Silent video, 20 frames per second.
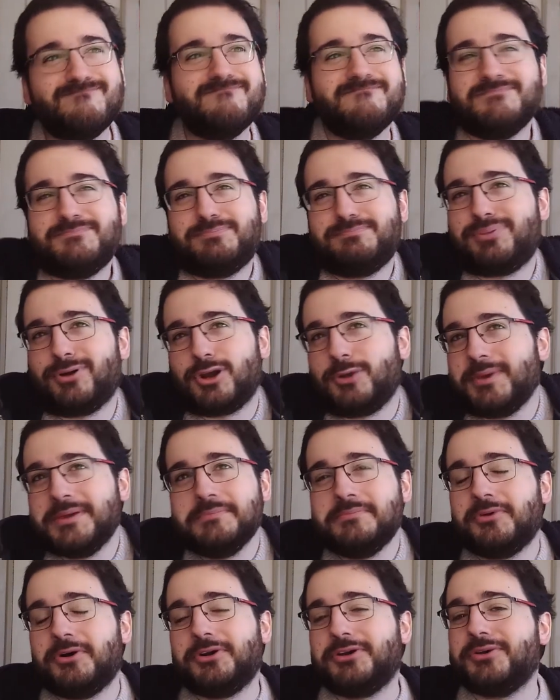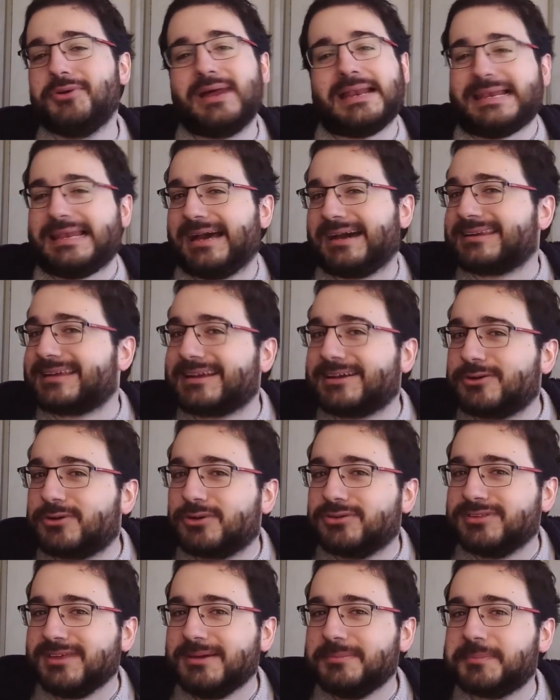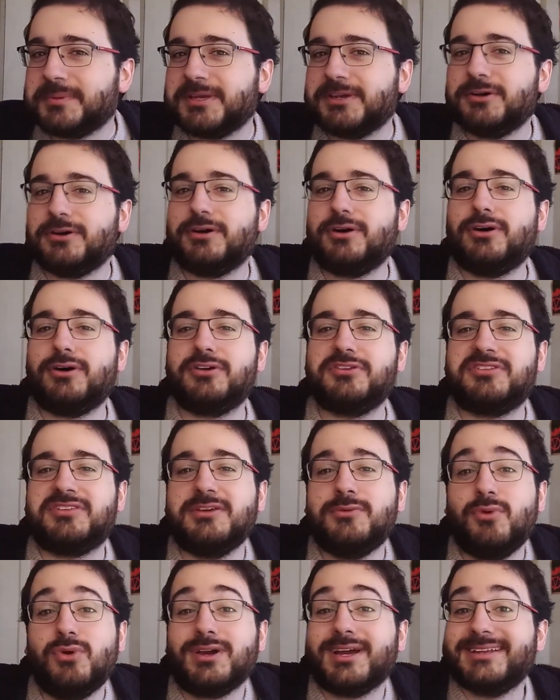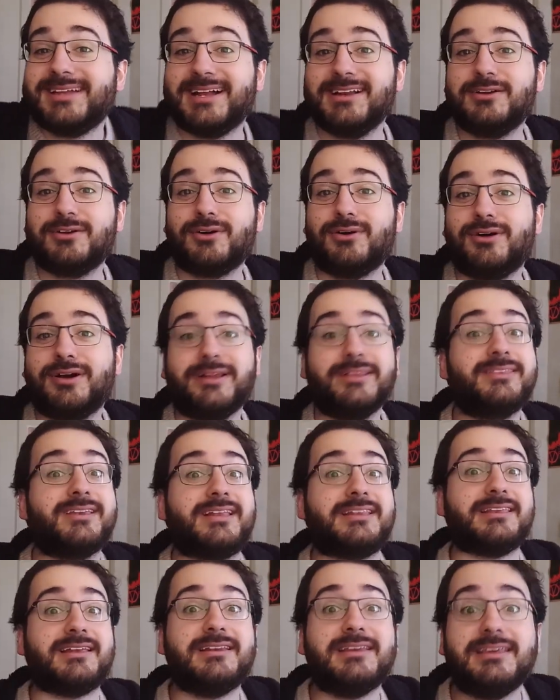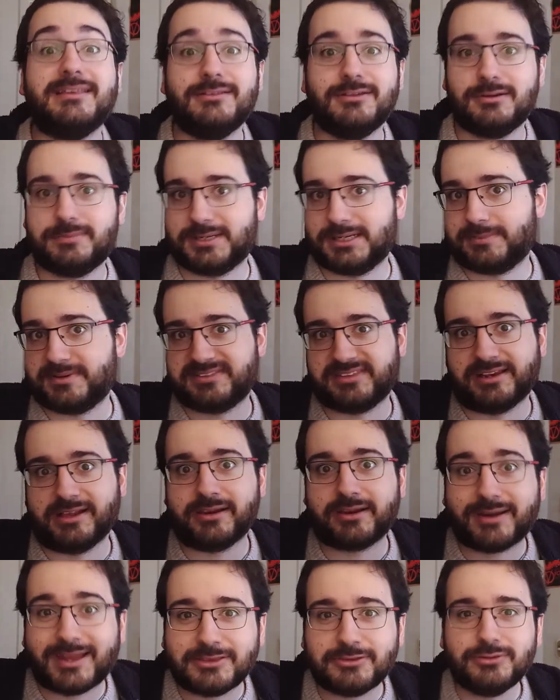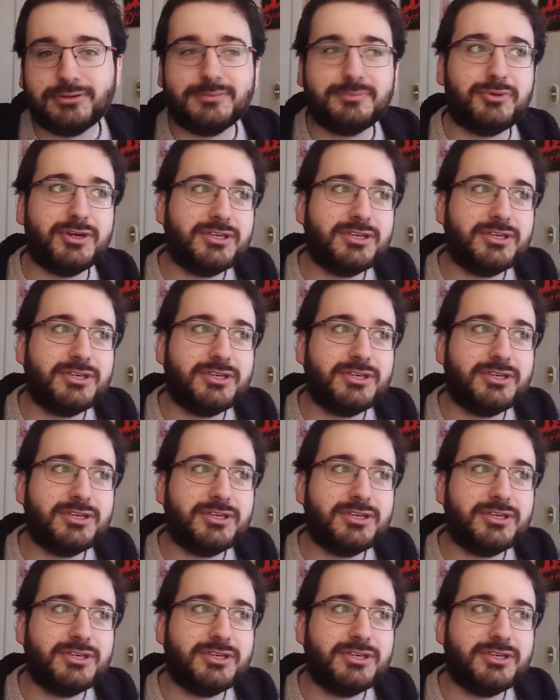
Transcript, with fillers: mm, por lo mismo no es la gran cosa, pero si buscan algo entretenido para pasar el rato,